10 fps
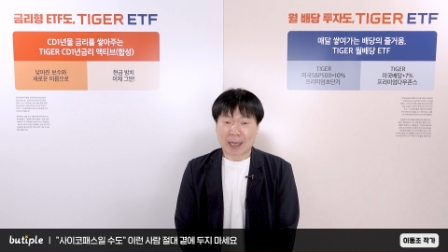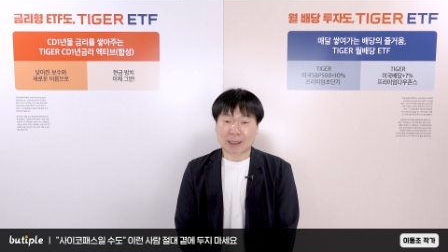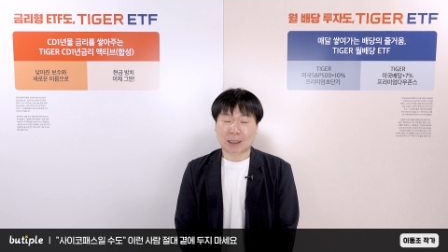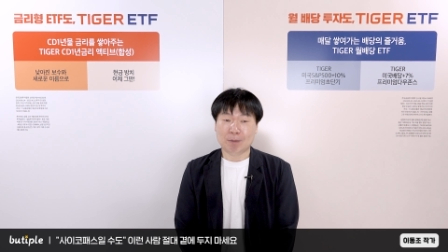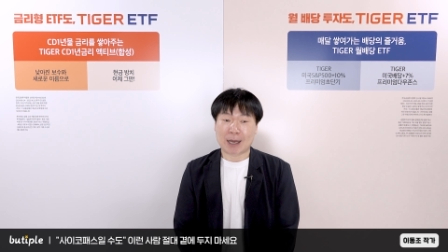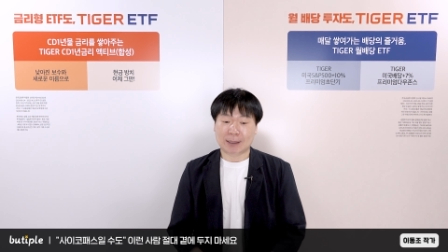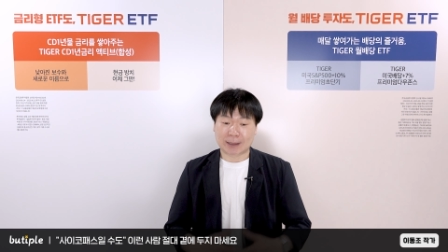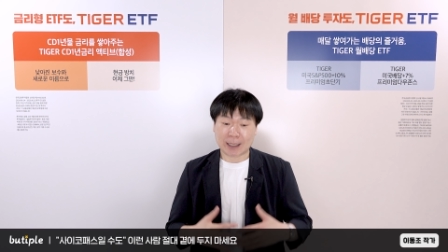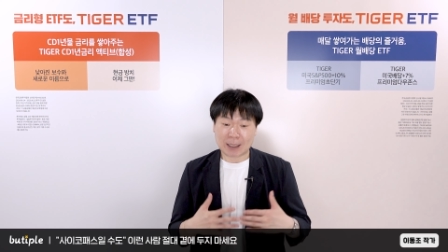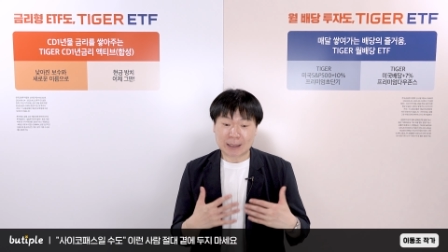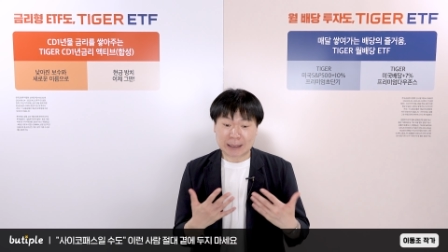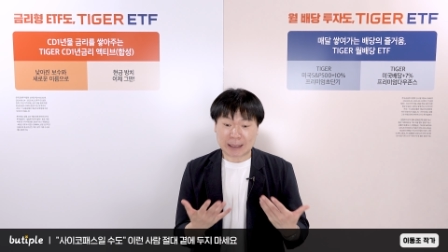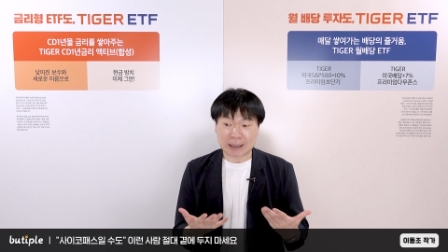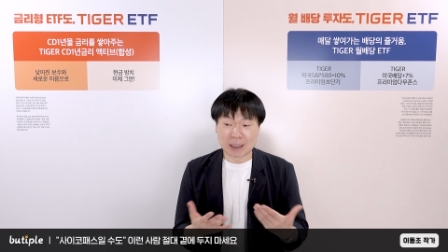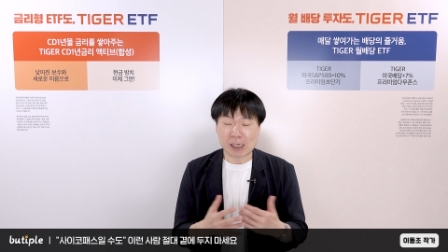했지만 제가
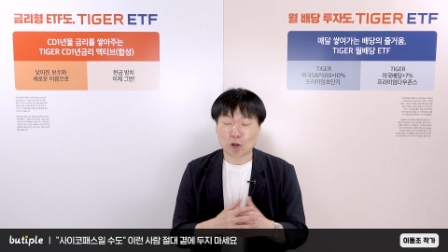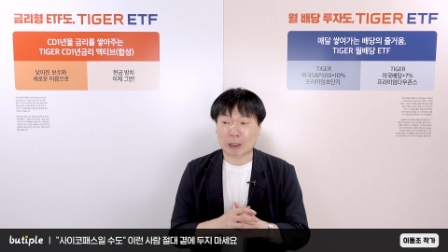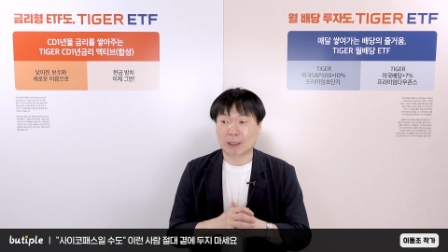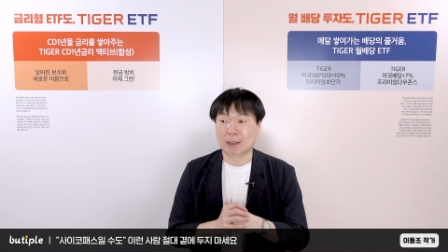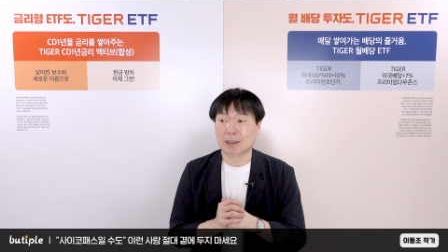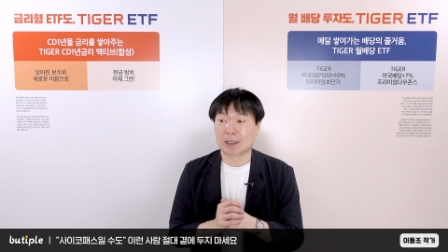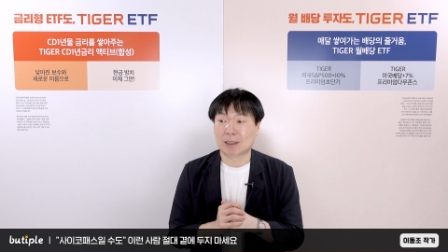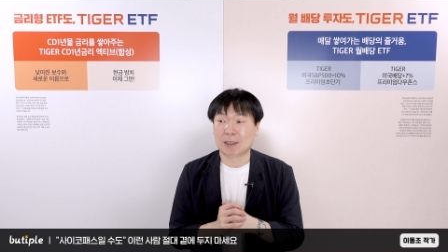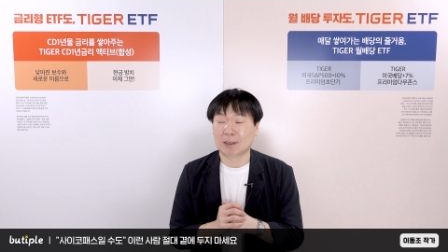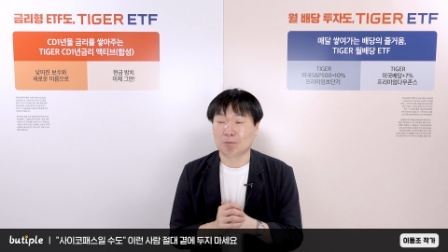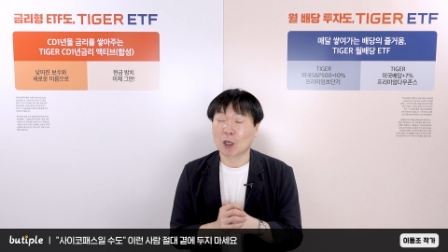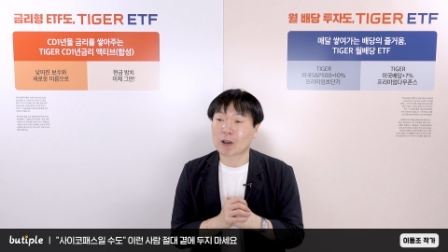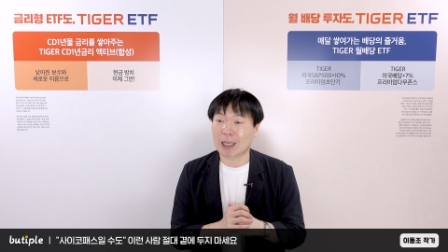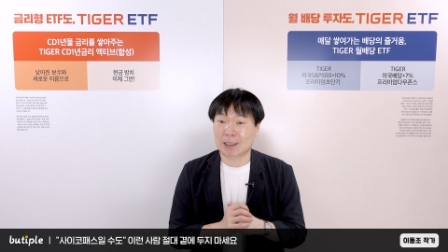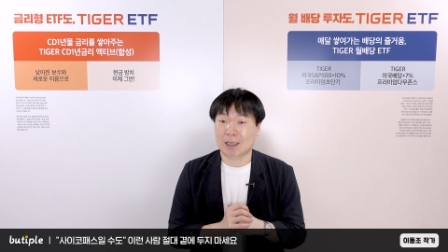이제 드릴 수 있는 것은
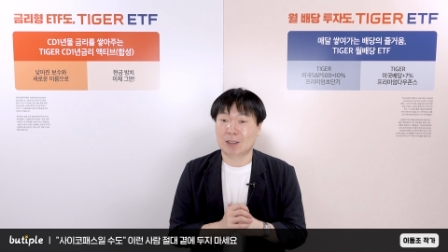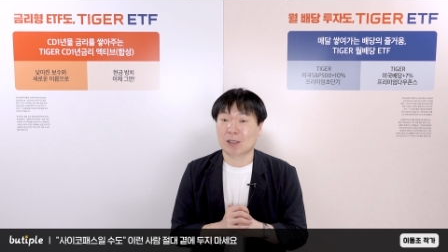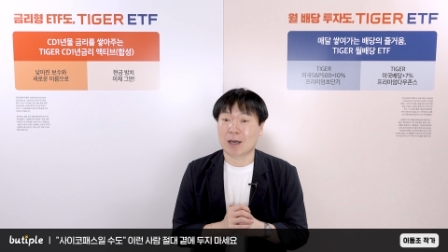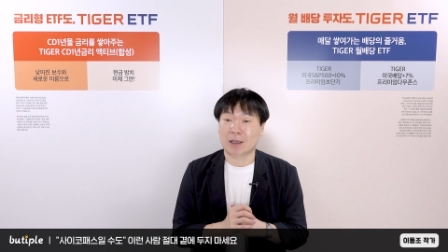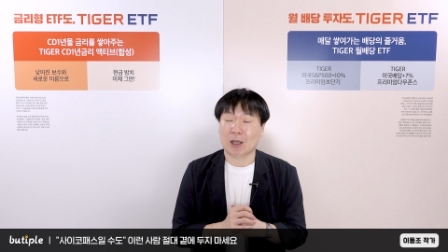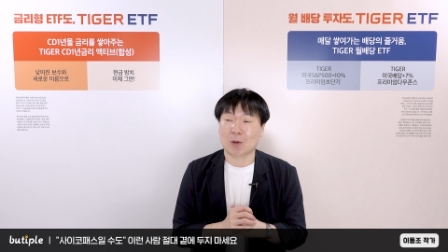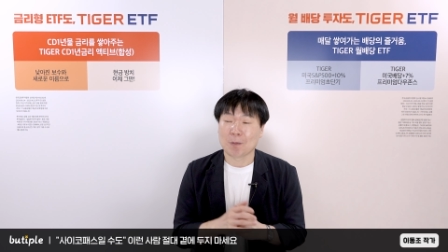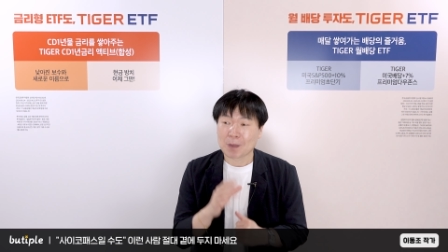몇 가지가 있을 것 같아요.